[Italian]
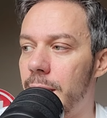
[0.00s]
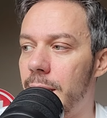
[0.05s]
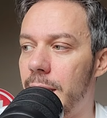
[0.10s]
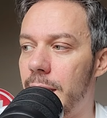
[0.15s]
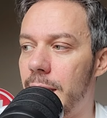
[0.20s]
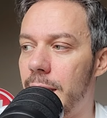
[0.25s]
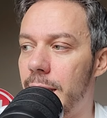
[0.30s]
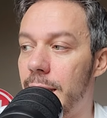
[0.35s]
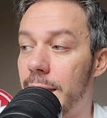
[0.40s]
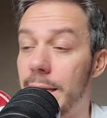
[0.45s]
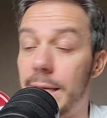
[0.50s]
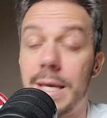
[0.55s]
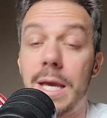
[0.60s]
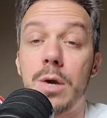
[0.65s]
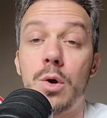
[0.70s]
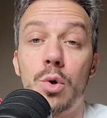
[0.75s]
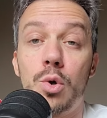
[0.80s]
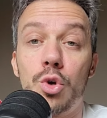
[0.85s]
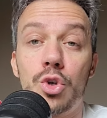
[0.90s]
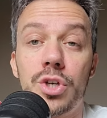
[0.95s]
e
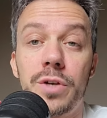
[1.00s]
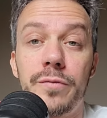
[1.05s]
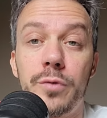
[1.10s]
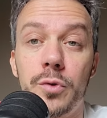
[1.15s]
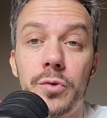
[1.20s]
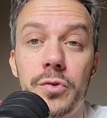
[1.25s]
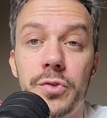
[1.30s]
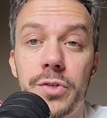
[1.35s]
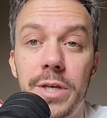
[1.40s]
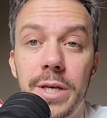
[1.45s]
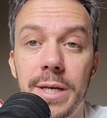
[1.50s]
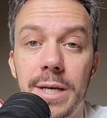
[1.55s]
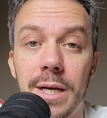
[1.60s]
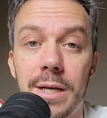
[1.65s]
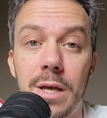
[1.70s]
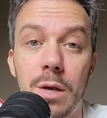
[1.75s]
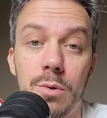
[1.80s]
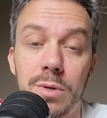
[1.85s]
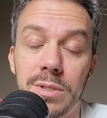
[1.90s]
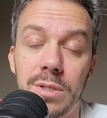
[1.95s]
che conosce Fonseca
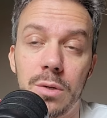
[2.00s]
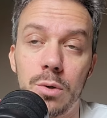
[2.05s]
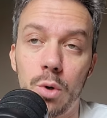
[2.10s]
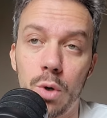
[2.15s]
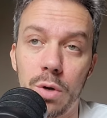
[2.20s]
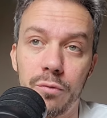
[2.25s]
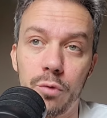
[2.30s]
che quest'anno l'ha